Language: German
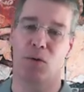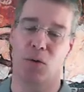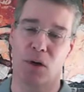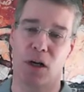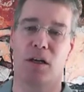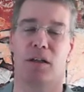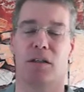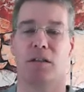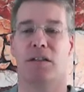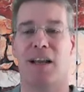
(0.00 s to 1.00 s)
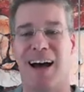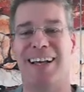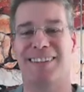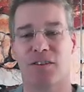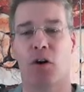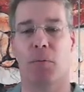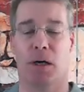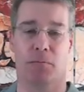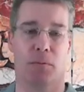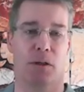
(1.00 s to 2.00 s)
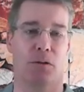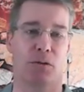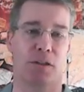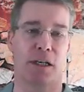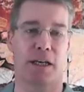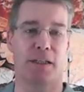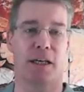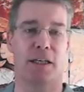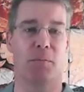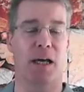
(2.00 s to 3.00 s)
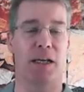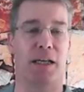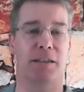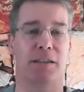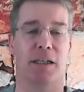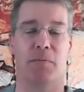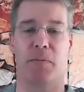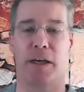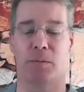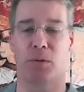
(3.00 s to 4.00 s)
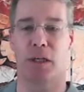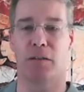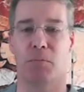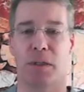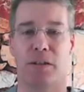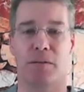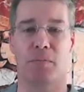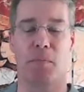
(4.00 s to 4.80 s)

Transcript: oder eine 1, das erkennt er eben anhand dieser Exponentenbits.